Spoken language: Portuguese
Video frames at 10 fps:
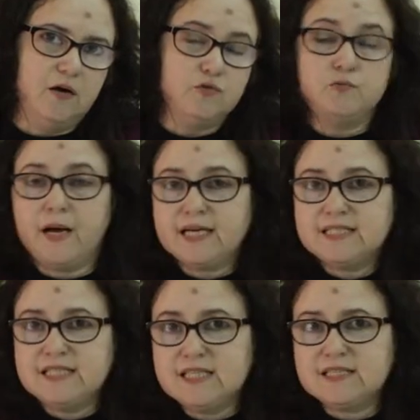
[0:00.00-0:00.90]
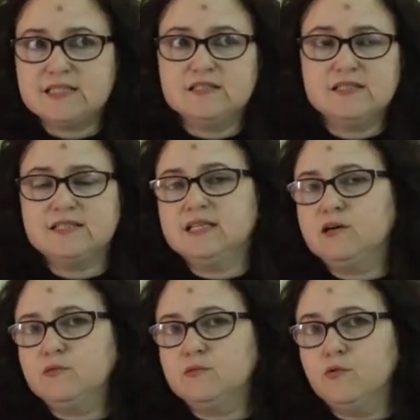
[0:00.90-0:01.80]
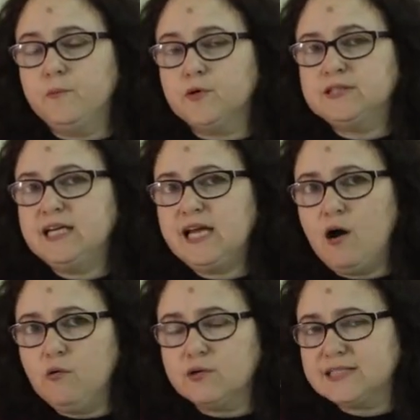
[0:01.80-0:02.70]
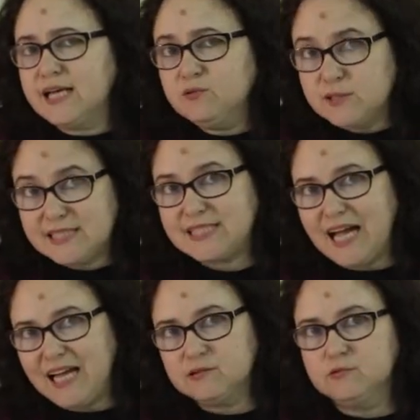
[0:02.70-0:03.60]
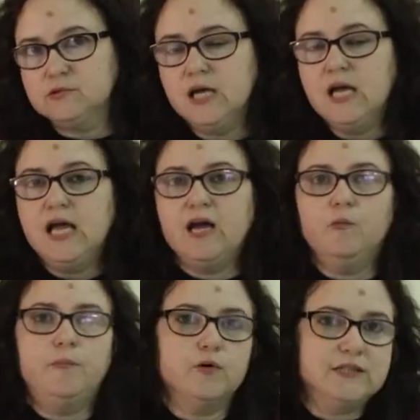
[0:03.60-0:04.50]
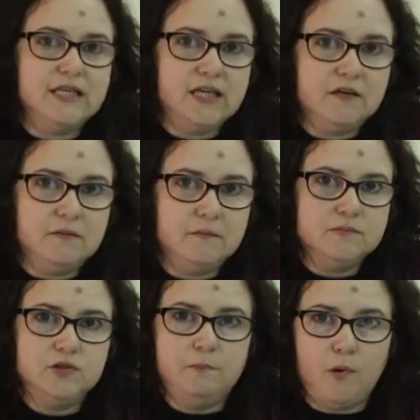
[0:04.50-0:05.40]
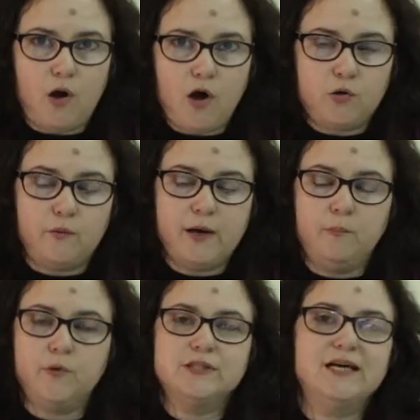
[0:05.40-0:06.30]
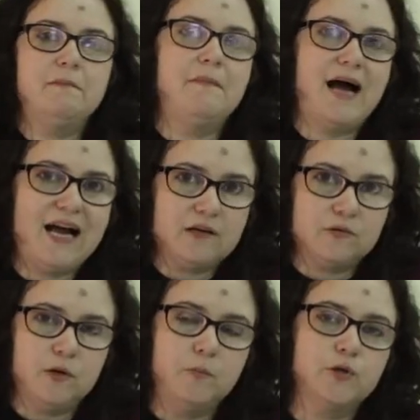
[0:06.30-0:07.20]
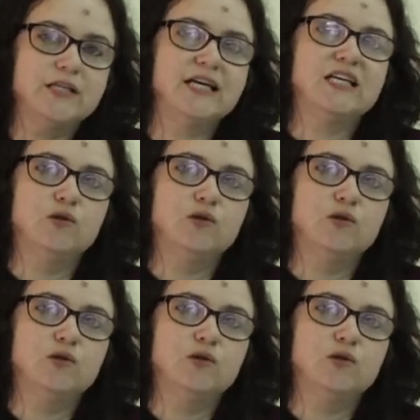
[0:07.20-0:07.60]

Os marxistas dizem: não, o poder é algo que sai do Estado, é um poder de bloco, é um poder macro, é um poder que